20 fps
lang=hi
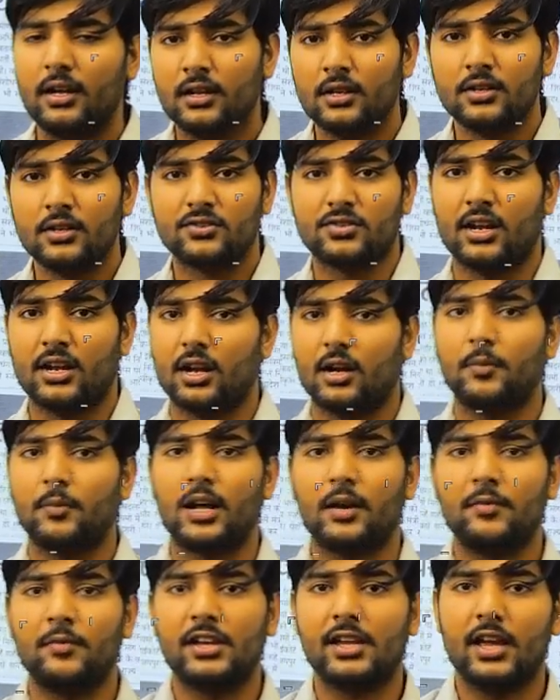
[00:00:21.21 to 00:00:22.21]
सर अखबार
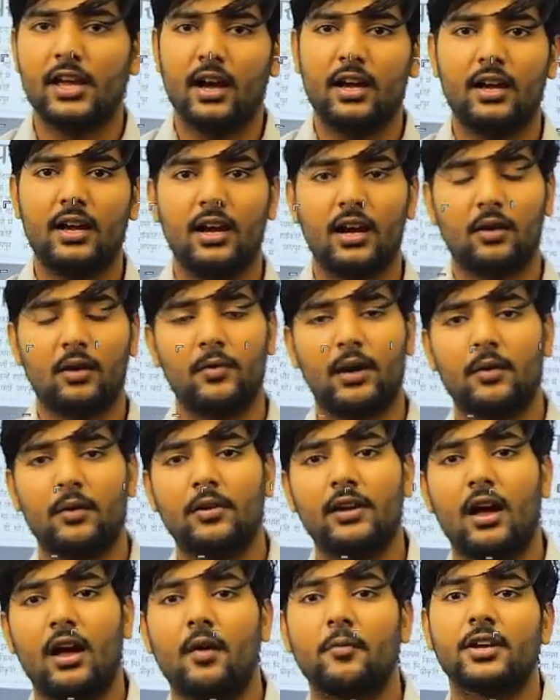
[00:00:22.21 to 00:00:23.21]
में ये आया है अखबार में ये
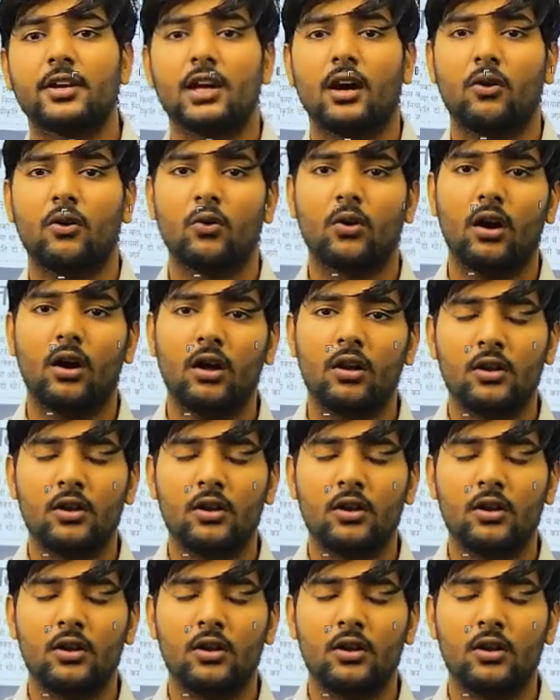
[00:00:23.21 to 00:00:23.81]
आया अब क्या होगा